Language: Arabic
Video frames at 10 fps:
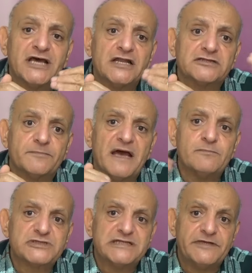الاطباء
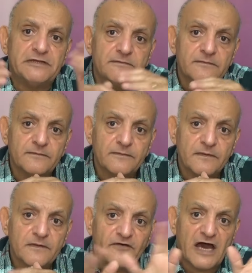المسلمين
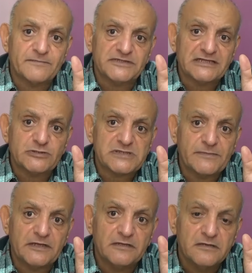في حرب 73
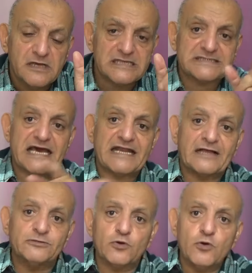الساري
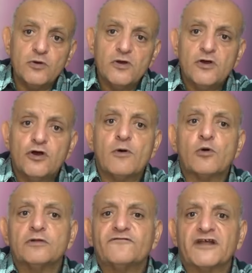عندكم
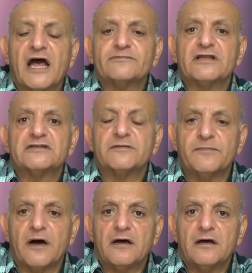وموجود في نقابه
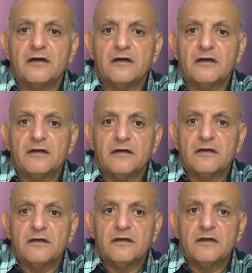الاطباء
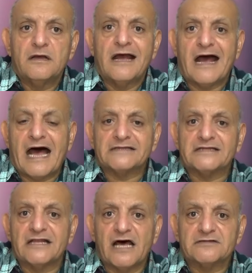عدد
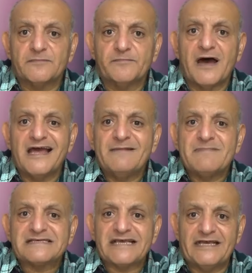الاطباء
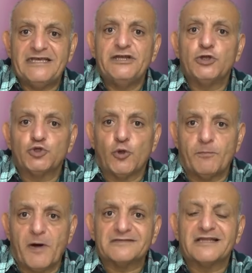المسيحيين
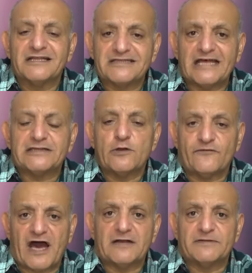الضباط اللي اتقتلوا في
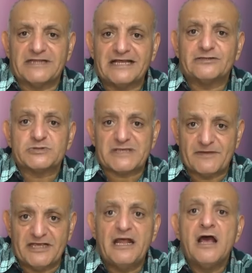حرب
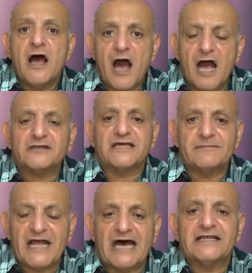73 اكثر
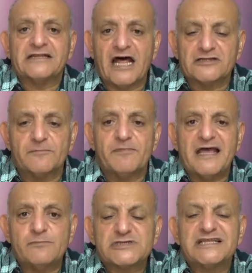من عدد الاطباء
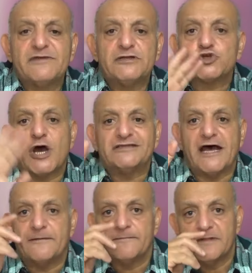المسلمين
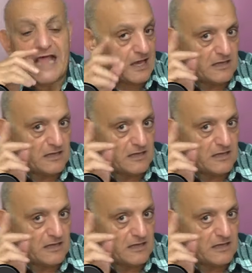شهداء لا